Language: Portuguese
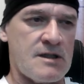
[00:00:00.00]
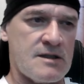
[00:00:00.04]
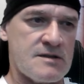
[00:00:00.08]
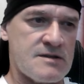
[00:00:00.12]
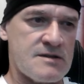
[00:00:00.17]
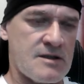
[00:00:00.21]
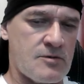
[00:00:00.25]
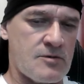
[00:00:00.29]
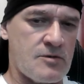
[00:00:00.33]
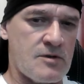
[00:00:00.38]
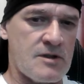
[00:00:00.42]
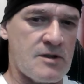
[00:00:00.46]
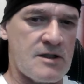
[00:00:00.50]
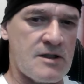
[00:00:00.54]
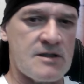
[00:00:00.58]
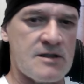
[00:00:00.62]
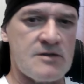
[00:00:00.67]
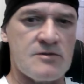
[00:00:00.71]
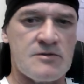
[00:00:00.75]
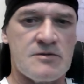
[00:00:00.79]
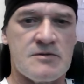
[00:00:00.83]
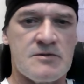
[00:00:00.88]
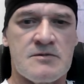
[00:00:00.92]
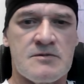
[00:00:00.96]
Essa cor aí,
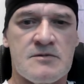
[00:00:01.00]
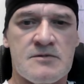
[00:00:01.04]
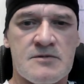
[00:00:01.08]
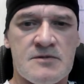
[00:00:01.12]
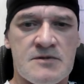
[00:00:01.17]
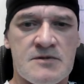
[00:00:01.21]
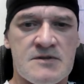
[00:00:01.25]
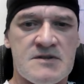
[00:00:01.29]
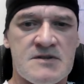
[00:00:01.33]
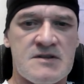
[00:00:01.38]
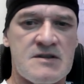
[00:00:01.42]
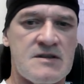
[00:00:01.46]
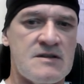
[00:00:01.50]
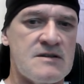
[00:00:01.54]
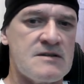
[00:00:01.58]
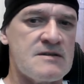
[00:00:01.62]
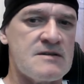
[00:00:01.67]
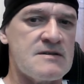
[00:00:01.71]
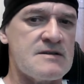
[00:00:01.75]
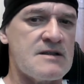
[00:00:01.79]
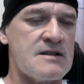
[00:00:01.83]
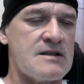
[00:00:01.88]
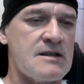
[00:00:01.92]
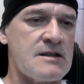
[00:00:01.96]
o
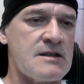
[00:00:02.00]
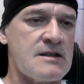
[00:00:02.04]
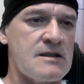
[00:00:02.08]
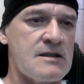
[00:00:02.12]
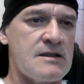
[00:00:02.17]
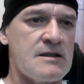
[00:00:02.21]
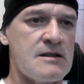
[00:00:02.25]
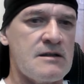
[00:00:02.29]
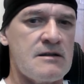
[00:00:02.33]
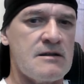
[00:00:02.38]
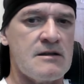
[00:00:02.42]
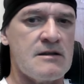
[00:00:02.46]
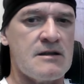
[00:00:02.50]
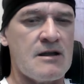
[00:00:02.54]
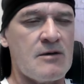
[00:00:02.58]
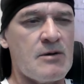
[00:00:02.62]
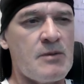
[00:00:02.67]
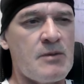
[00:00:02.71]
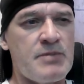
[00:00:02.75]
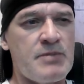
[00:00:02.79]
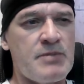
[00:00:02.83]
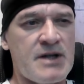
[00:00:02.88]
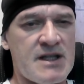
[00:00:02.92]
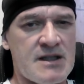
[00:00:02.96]
cinza, né? E tem uma
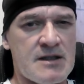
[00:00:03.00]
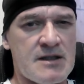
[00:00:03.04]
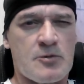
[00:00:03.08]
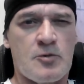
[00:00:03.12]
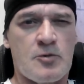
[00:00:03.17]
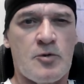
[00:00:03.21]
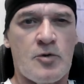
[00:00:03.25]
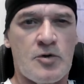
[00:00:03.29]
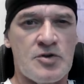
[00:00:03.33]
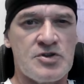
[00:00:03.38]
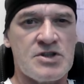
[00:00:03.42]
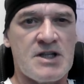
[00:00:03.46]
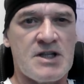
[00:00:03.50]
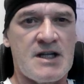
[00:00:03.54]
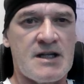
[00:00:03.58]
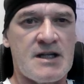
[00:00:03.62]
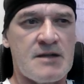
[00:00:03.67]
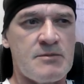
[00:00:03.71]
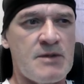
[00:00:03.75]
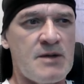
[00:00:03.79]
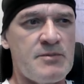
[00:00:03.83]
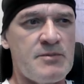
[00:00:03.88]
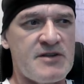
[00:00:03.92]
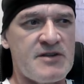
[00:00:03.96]
preta com roxo, que era a
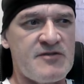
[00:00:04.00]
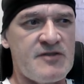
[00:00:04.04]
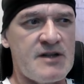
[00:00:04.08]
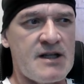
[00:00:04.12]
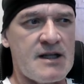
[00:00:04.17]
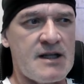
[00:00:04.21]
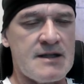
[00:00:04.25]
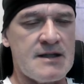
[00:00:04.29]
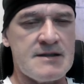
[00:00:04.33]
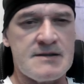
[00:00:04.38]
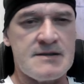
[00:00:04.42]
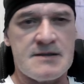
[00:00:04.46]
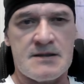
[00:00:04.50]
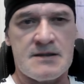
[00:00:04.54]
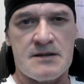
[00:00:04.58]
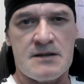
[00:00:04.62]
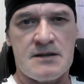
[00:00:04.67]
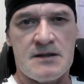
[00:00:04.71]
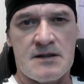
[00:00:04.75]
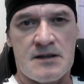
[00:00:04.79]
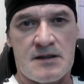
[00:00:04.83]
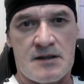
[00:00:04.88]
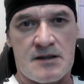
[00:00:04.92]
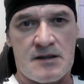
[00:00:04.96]
minha preferência
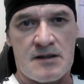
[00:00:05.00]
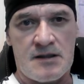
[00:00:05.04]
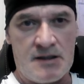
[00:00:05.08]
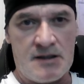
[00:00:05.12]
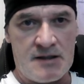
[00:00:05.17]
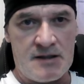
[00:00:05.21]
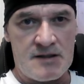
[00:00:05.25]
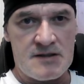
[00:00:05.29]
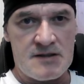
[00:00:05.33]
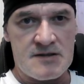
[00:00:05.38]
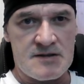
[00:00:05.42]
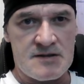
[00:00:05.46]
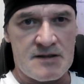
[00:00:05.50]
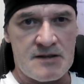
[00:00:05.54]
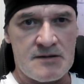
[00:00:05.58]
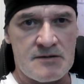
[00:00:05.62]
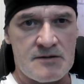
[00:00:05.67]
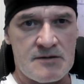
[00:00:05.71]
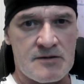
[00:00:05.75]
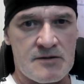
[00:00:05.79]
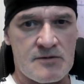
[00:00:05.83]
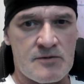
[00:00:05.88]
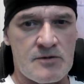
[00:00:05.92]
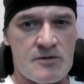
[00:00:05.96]
antes, né?
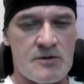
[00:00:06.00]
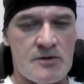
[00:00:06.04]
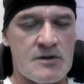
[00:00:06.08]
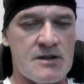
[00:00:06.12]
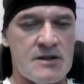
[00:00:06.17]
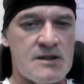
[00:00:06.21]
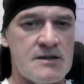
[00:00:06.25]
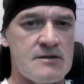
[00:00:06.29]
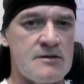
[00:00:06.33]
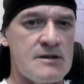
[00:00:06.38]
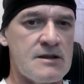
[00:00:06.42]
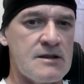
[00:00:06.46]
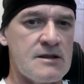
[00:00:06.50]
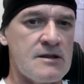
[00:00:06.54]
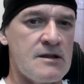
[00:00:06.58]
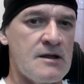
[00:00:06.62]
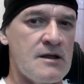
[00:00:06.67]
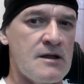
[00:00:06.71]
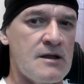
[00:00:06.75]
Colocando aí.